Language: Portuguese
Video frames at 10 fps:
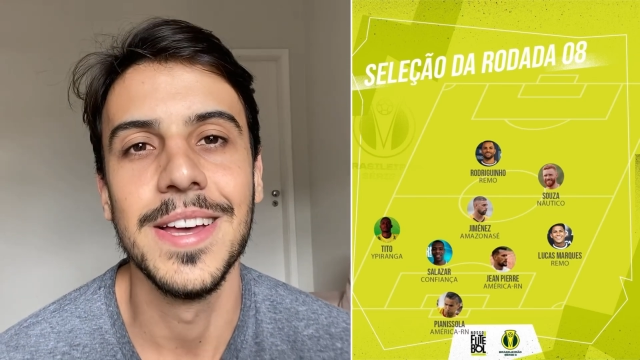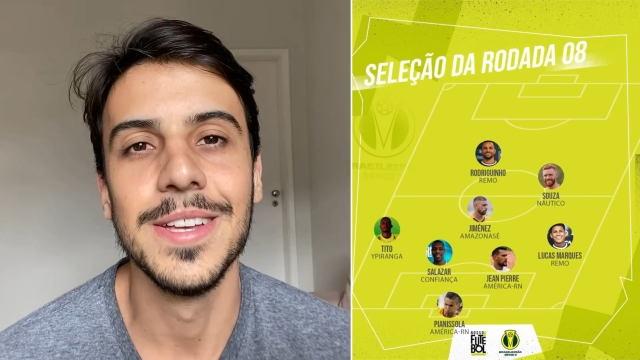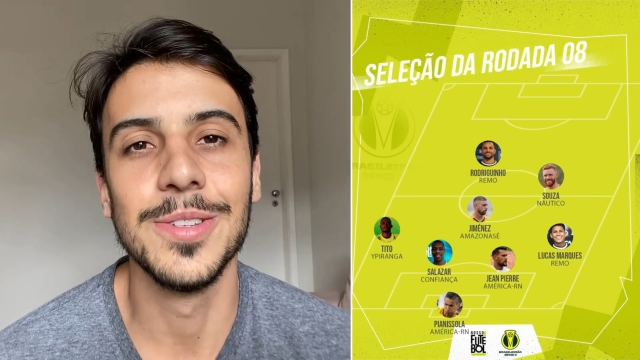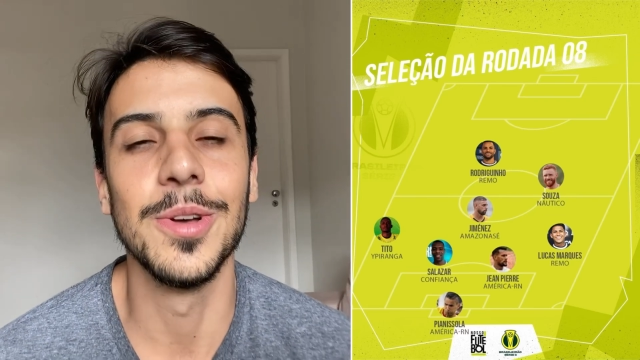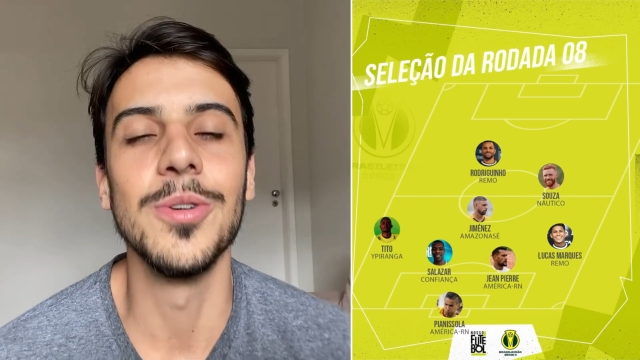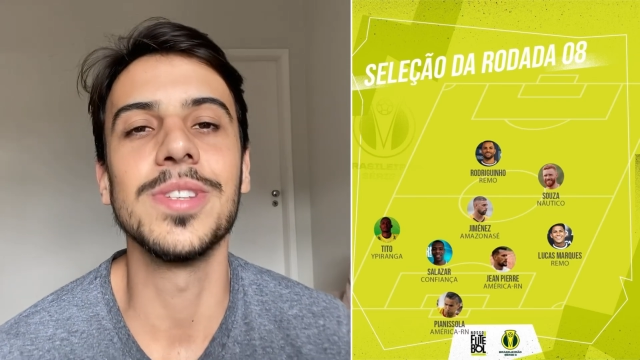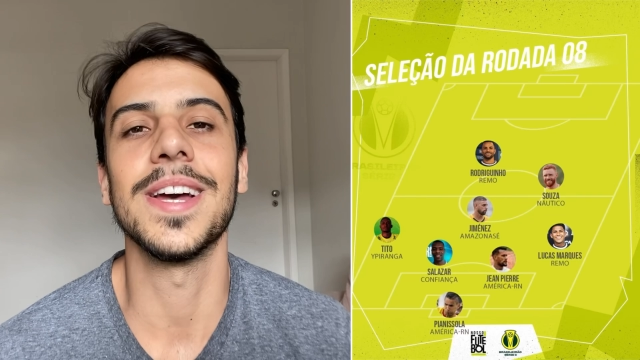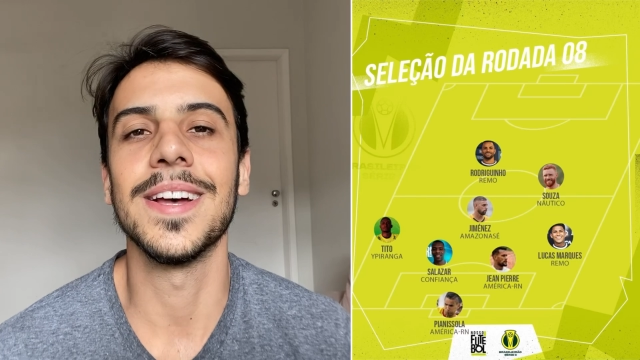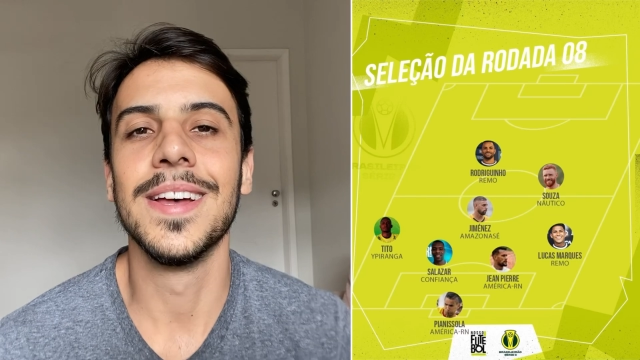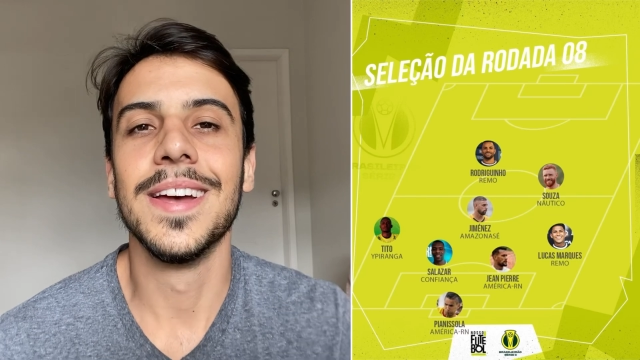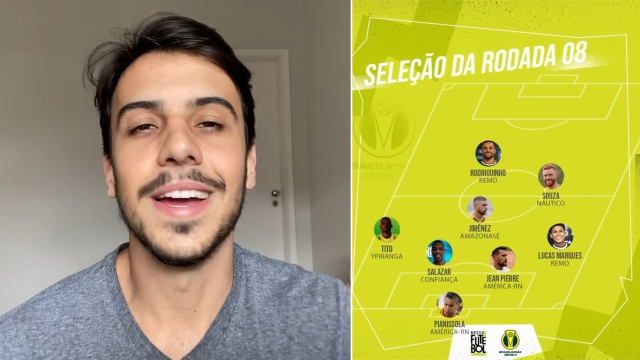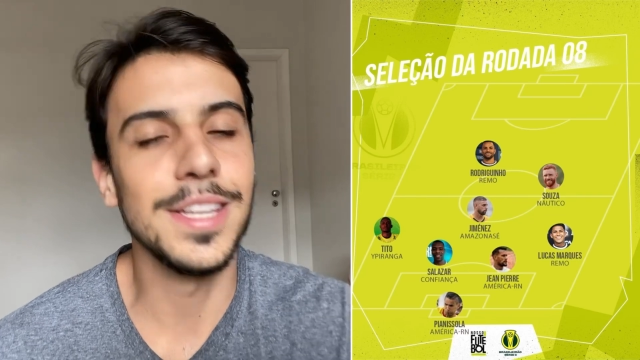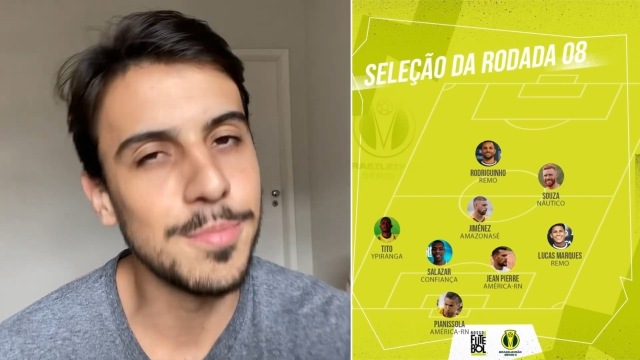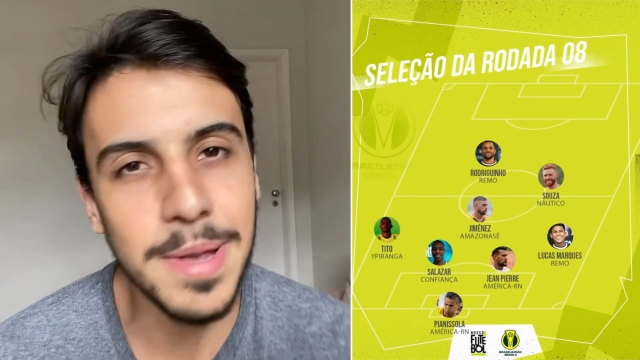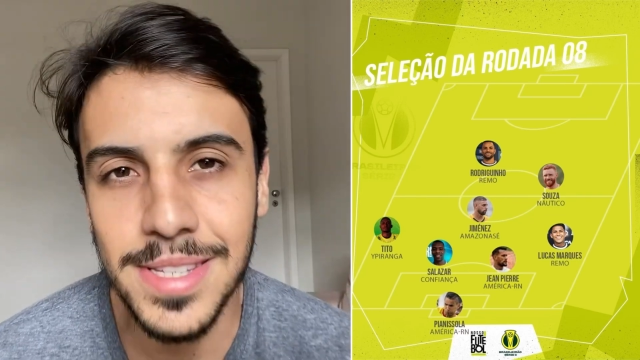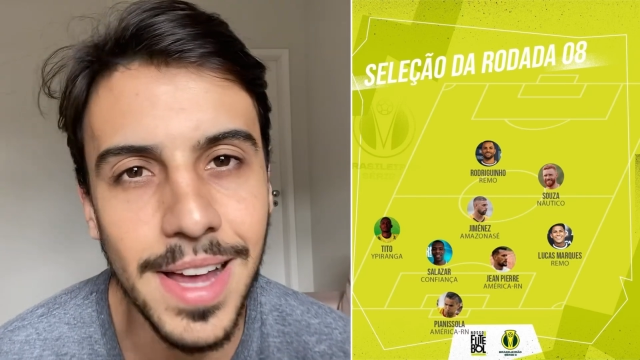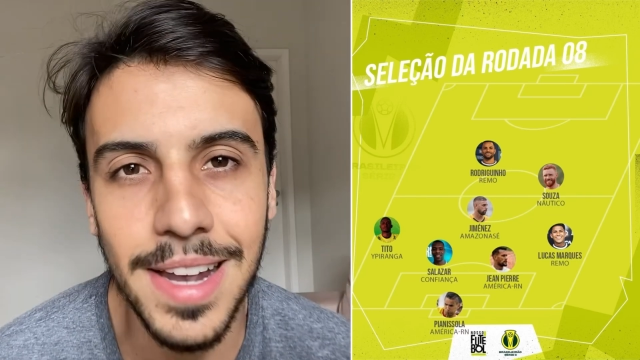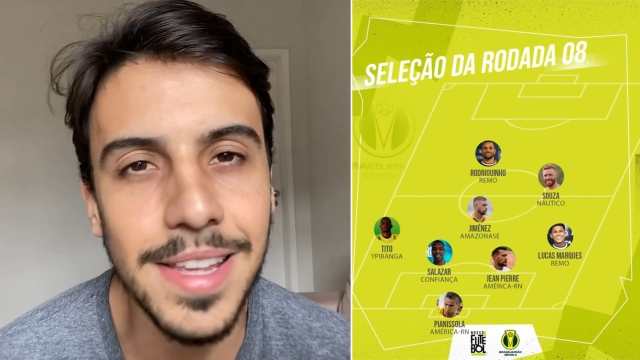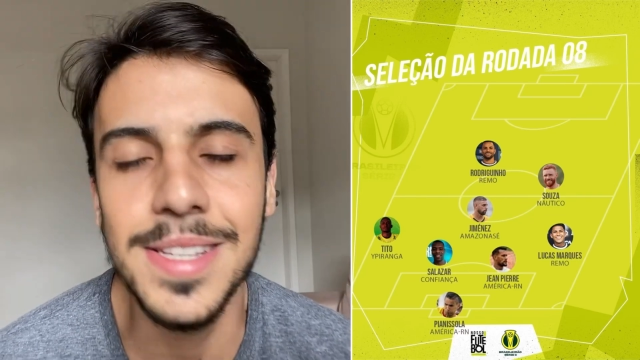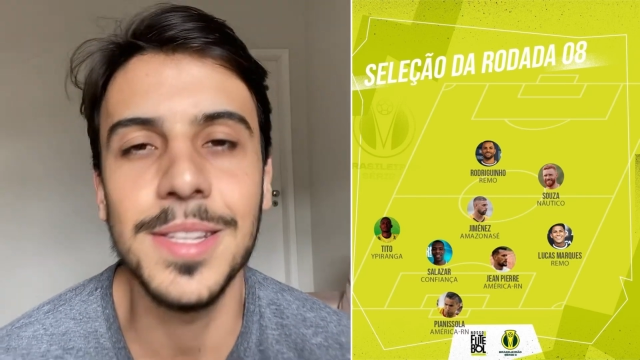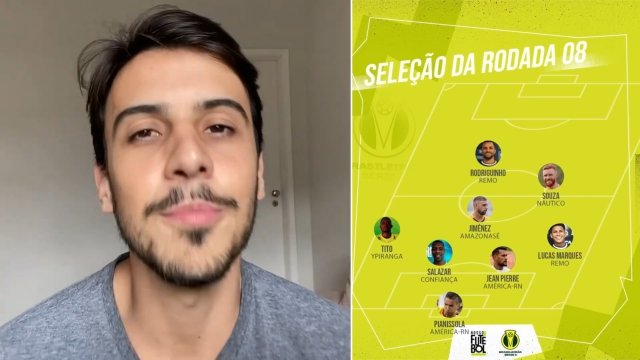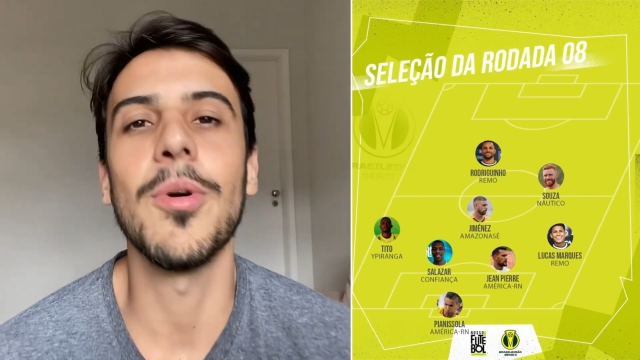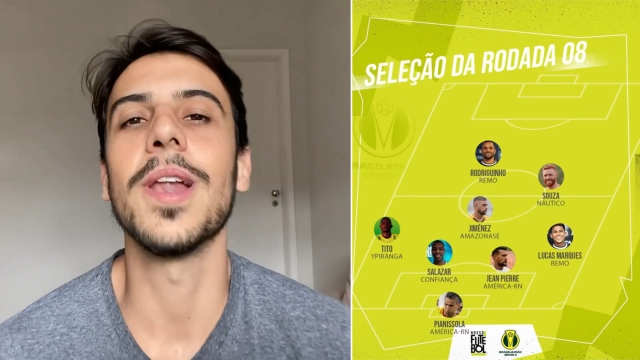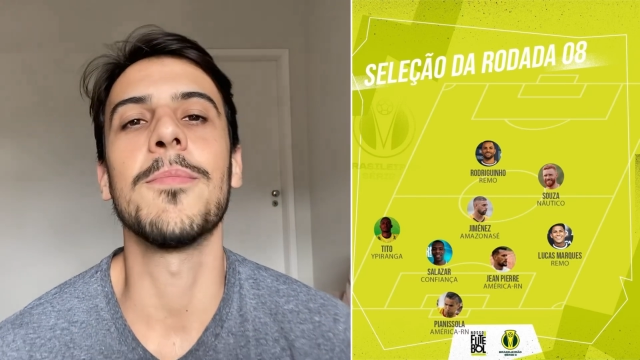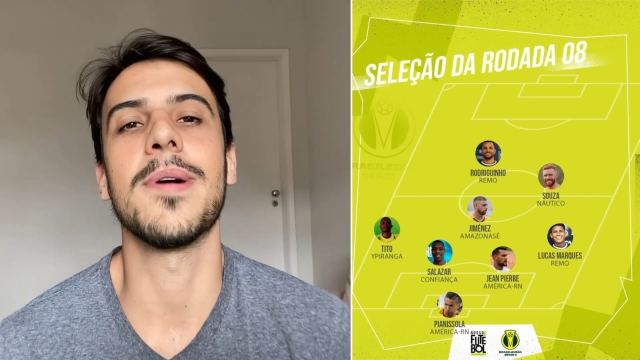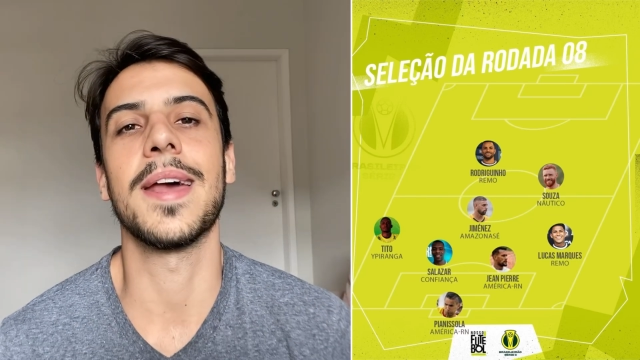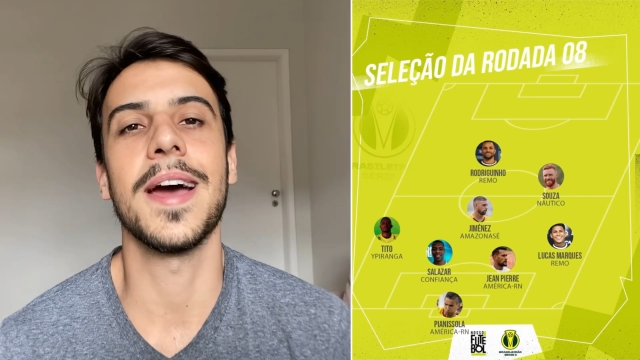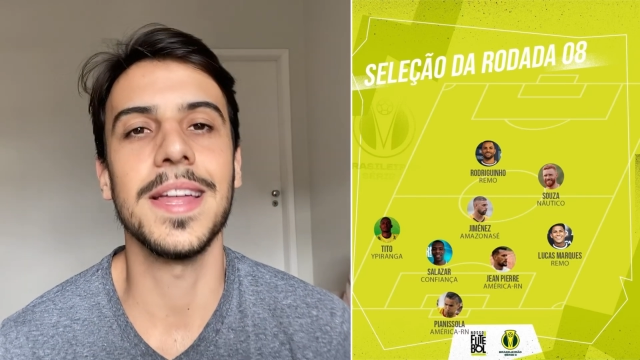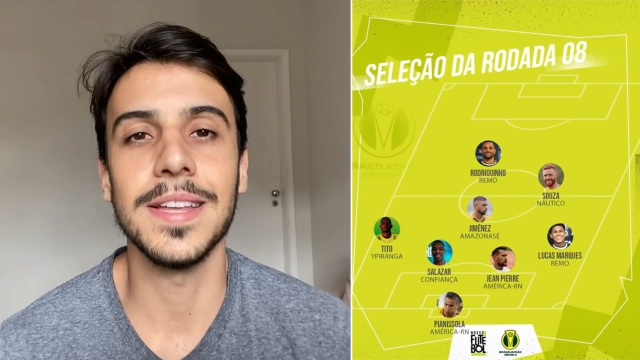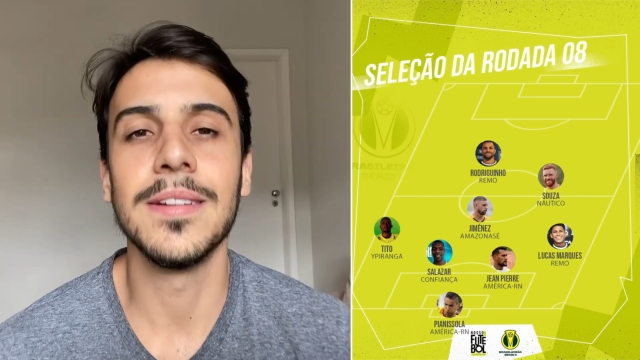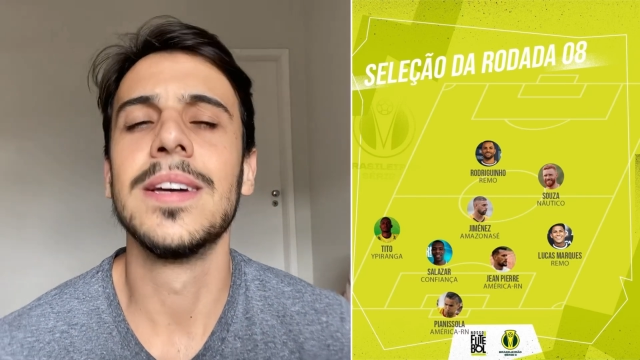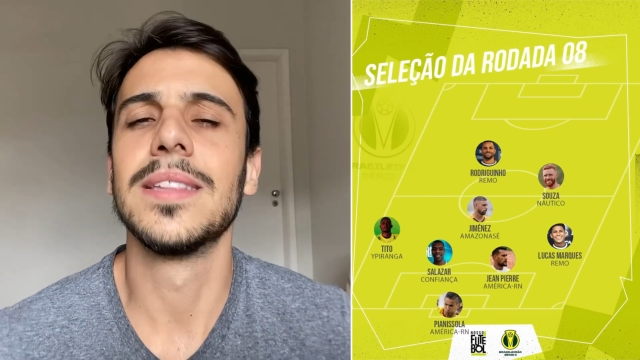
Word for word: Souza é especialista em bola parada,